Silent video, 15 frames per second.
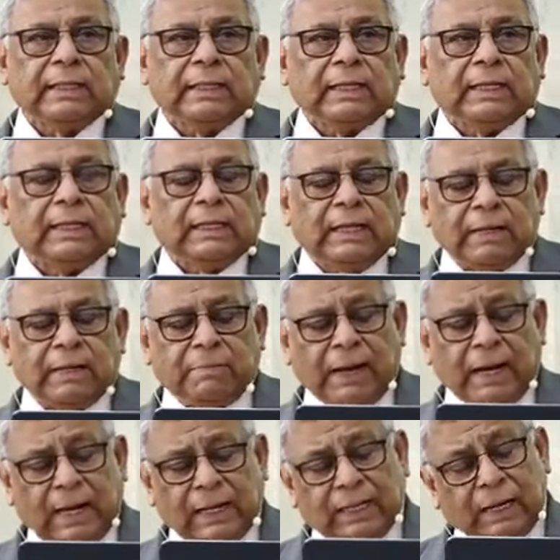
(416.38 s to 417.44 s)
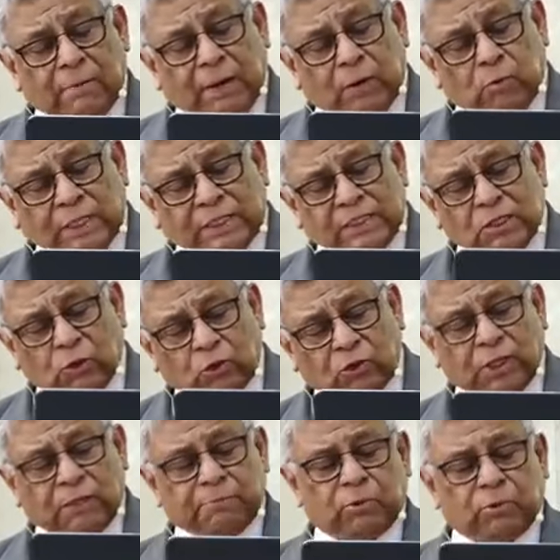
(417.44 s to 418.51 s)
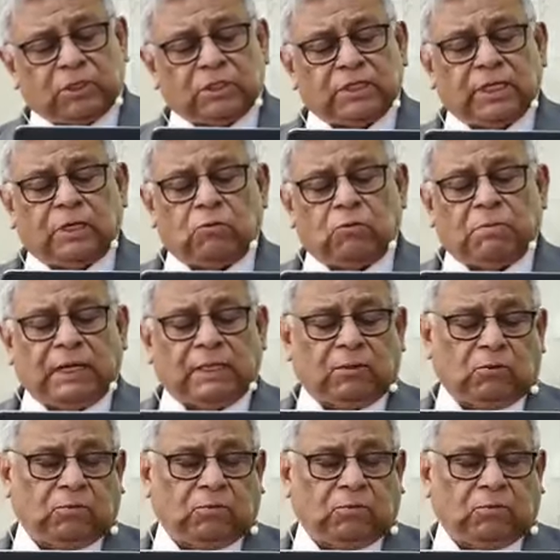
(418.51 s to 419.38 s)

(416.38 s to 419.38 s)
la, evaluación del potencial humano